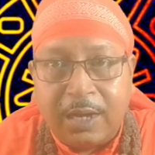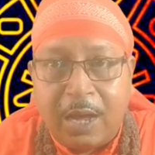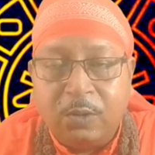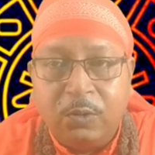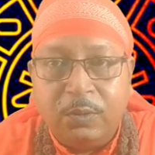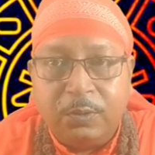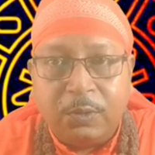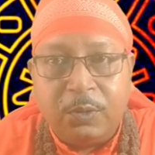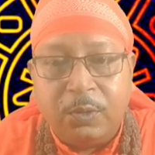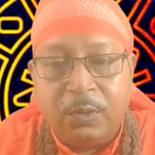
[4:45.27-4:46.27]
রাহু
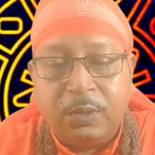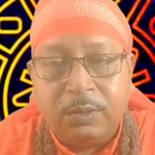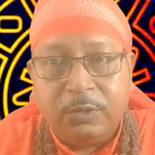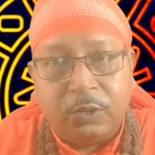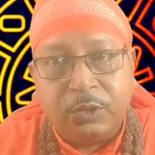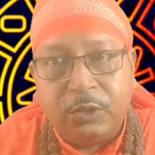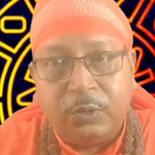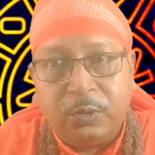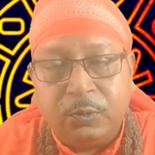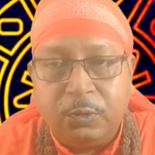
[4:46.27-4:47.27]
গ্রহ
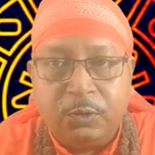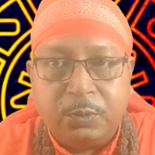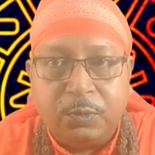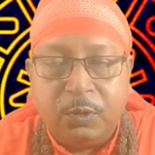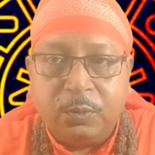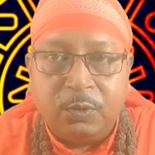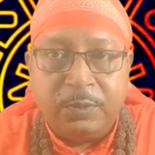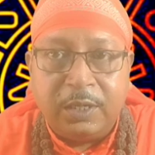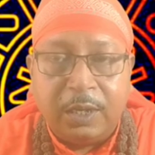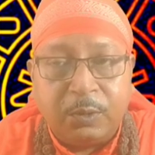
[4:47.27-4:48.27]
যথেষ্ট গুরুত্বপূর্ণ
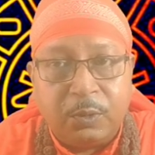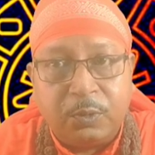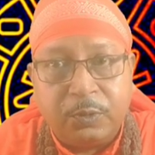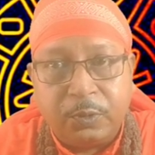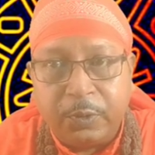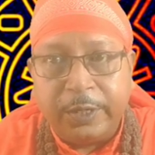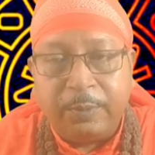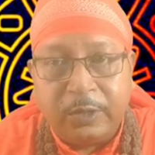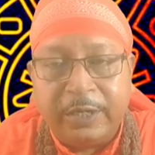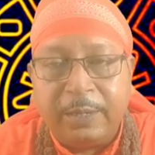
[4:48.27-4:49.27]
ভূমিকা গ্রহণ
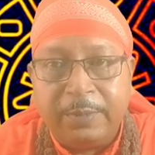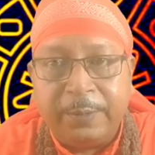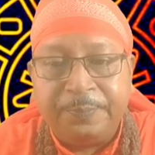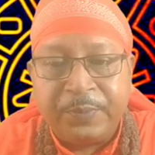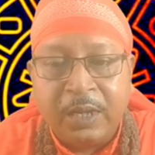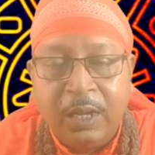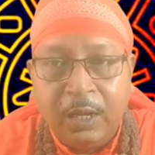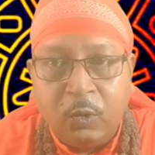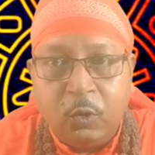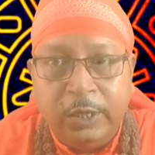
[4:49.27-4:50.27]
করে মনে রাখবেন
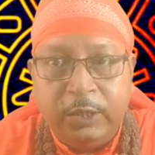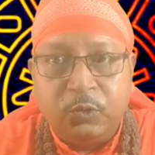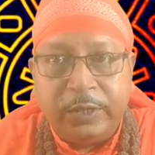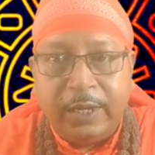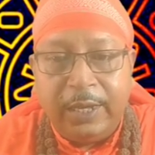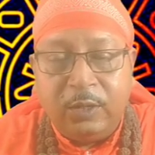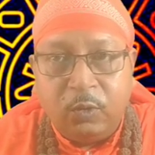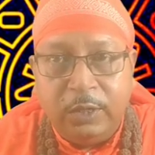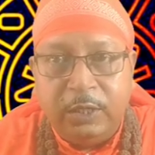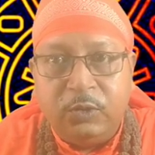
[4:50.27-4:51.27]
কলিযুগে এই
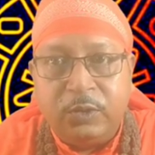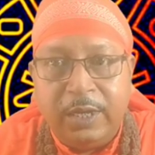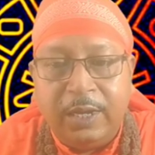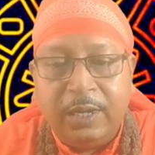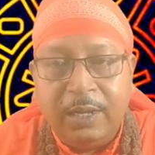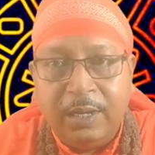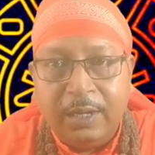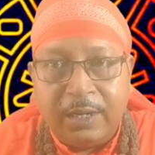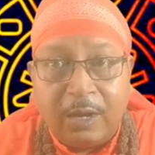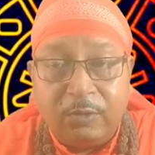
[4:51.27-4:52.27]
কলিযুগে
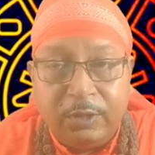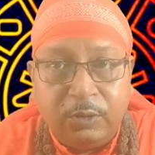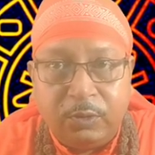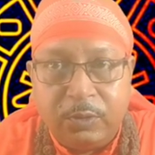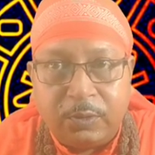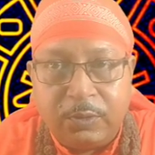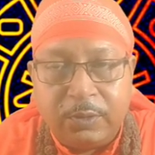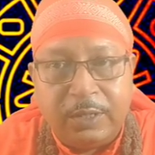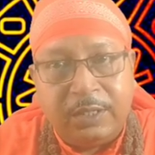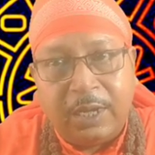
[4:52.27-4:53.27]
রাহু কিন্তু কোনো গ্রহ
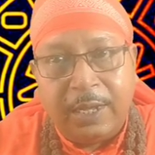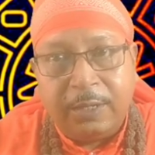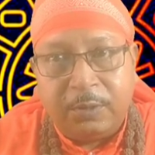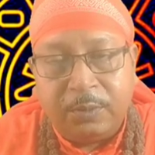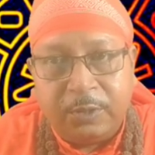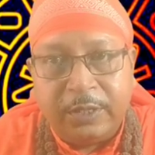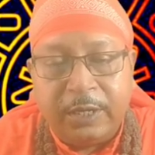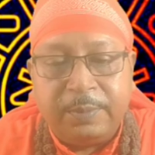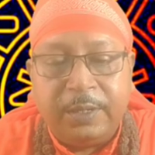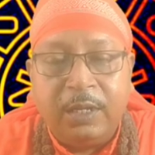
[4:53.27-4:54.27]
নয় ছায়া গ্রহ মনে
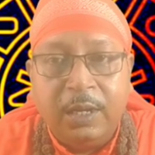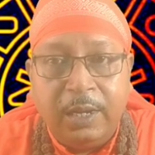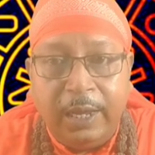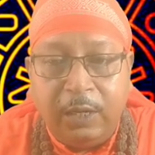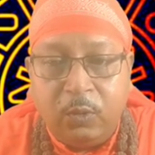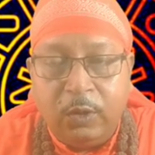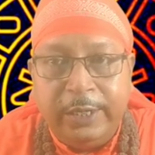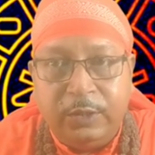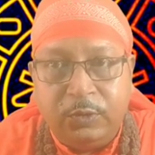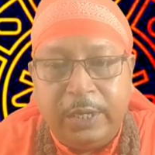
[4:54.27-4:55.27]
রাখবেন এই
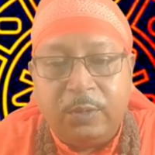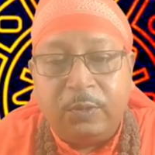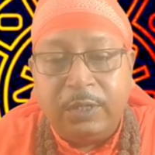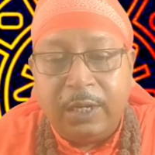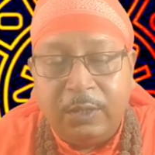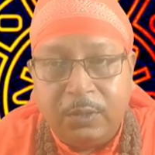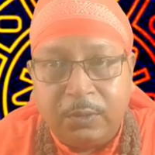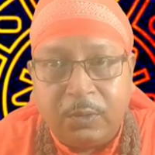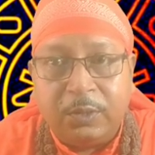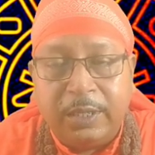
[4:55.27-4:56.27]
কলিযুগে অন্যান্য
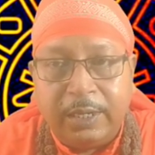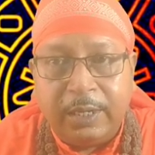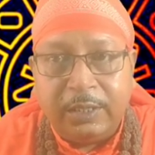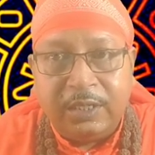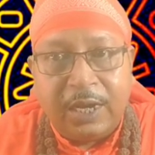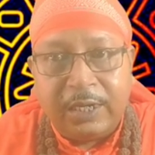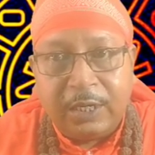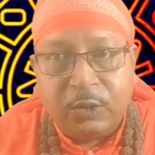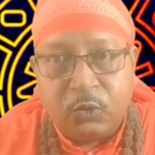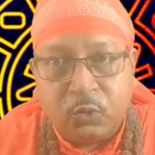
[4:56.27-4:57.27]
গ্রহ থেকে
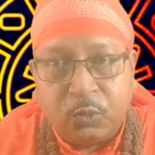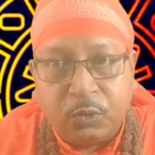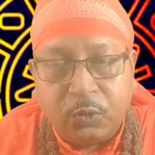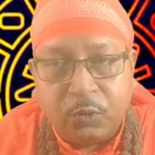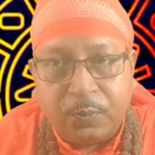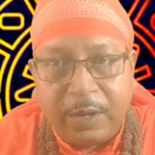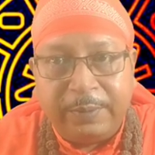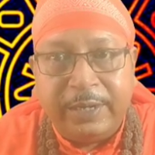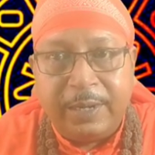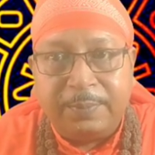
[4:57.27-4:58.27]
জানা শুভত্ব
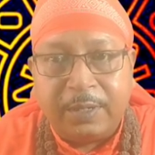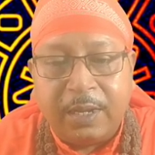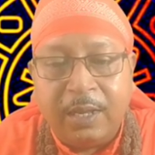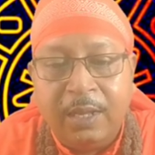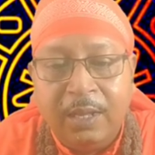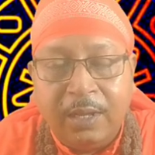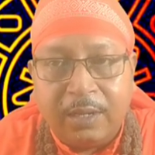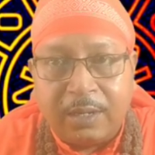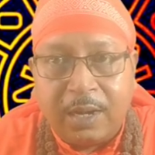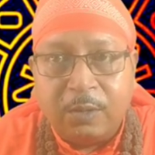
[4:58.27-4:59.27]
পাবেন আপনারা
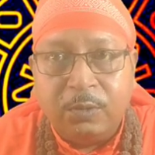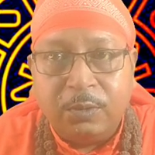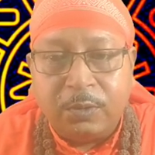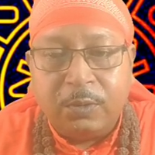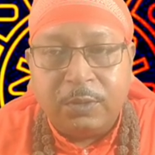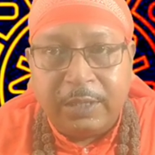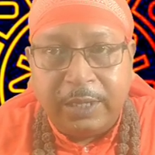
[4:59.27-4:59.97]
রাহু গ্রহ